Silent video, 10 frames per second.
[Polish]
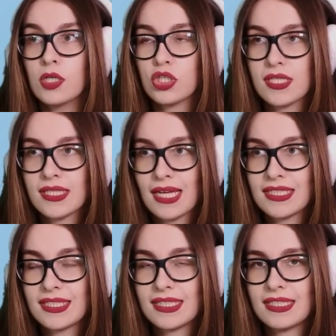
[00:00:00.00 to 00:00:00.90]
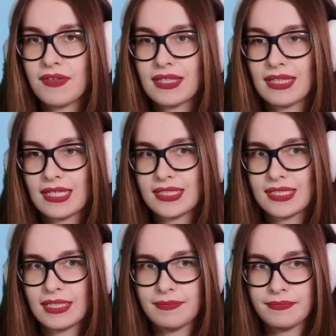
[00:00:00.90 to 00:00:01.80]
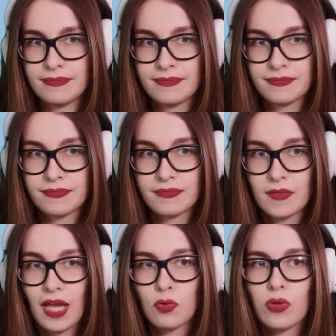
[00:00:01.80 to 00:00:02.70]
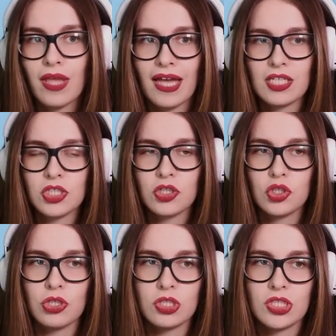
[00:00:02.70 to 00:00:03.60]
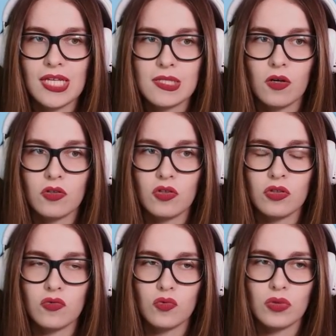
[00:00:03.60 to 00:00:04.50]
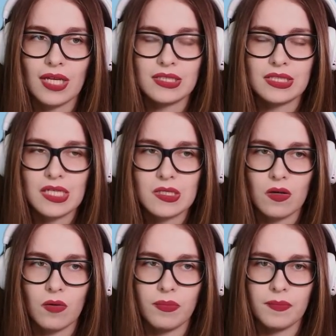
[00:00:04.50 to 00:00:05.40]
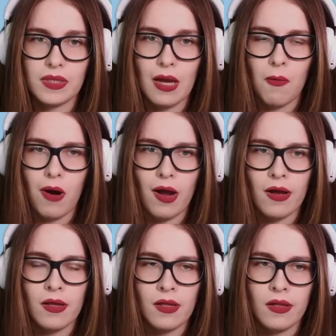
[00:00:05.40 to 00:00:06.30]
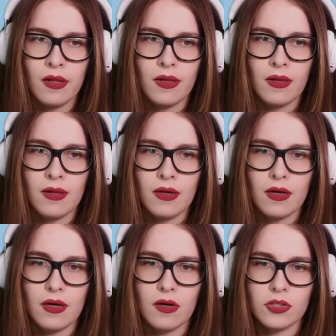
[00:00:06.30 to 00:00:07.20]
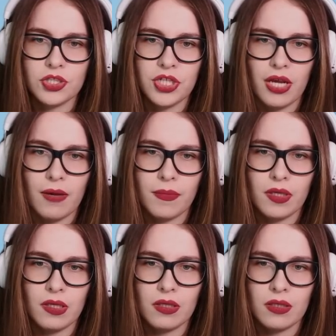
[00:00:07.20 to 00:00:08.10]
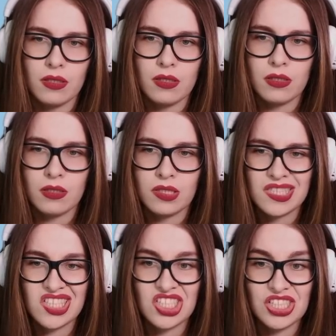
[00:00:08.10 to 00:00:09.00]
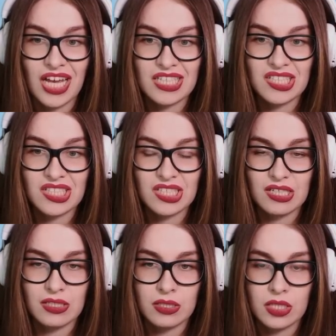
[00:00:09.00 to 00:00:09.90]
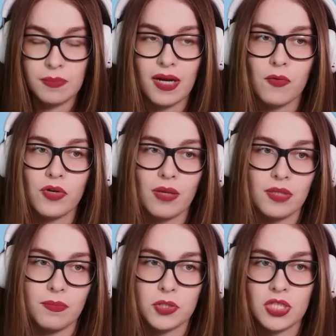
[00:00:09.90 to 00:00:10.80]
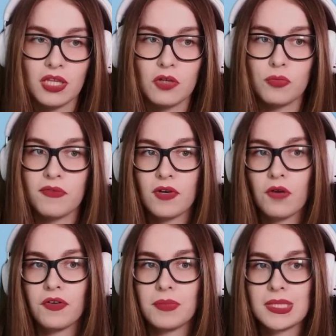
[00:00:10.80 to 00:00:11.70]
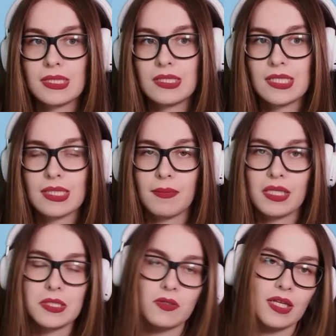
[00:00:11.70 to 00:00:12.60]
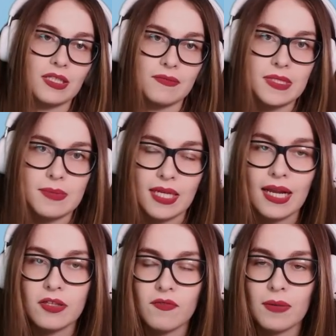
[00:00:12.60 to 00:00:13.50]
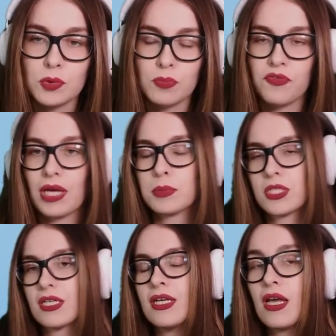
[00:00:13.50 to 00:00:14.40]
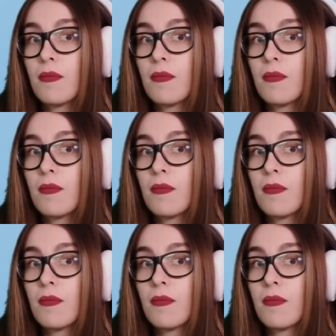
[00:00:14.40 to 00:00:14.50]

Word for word: 16-19. A tutaj, jeśli chodzi o dziecko, no to tutaj dziecko bym dała 8, 13. I brakuje mi pośredniej grupy wiekowej między dzieckiem a nastolatkiem w Simsach, ale to Wam już mówiłam, że